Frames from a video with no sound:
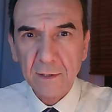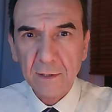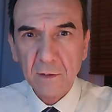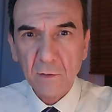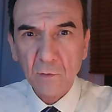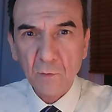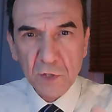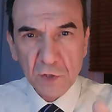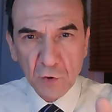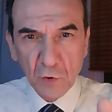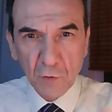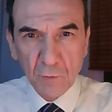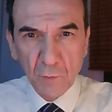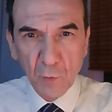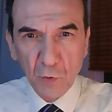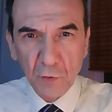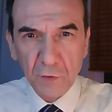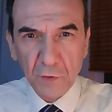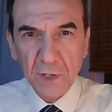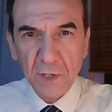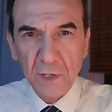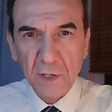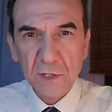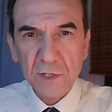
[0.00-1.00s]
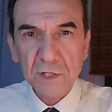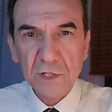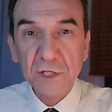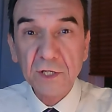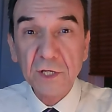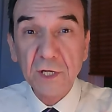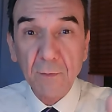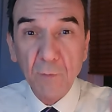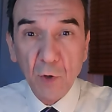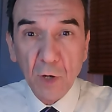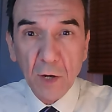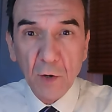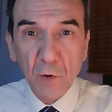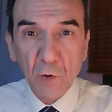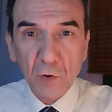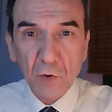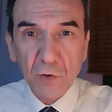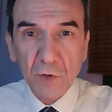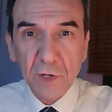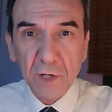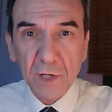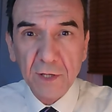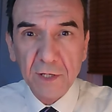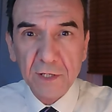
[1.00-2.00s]
Questi ormoni
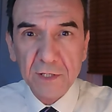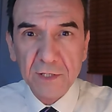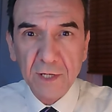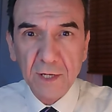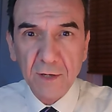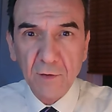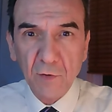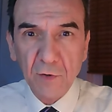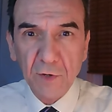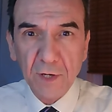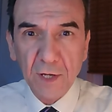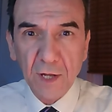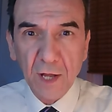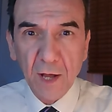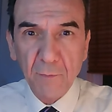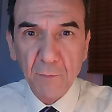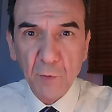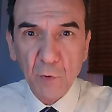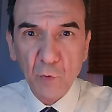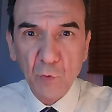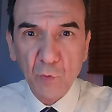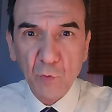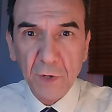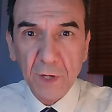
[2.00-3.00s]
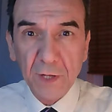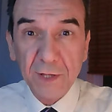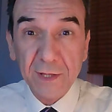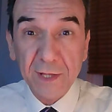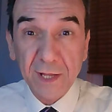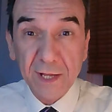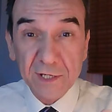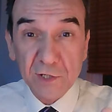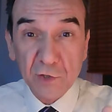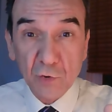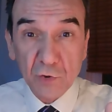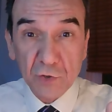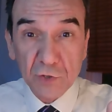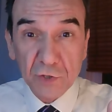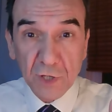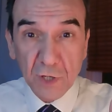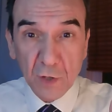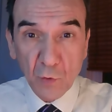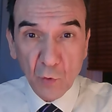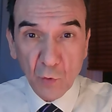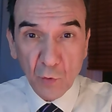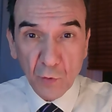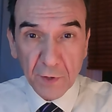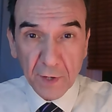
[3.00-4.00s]
stimolano i testicoli a produrre
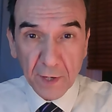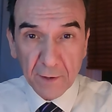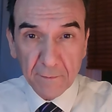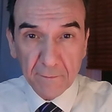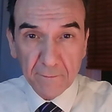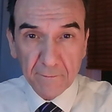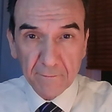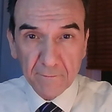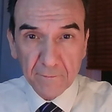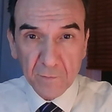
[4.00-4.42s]
testosterone.